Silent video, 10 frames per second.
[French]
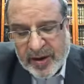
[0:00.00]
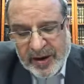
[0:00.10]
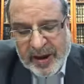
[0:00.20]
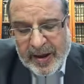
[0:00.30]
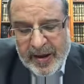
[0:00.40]

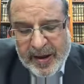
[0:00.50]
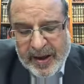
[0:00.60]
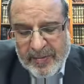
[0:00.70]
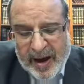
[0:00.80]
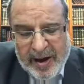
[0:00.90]
La, la
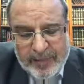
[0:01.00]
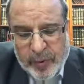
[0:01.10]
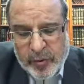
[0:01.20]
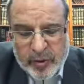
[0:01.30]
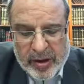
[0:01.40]
Gemara elle
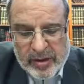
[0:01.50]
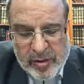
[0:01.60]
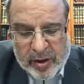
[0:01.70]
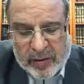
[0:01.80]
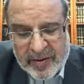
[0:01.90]
pose une
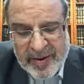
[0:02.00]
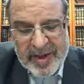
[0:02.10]
question.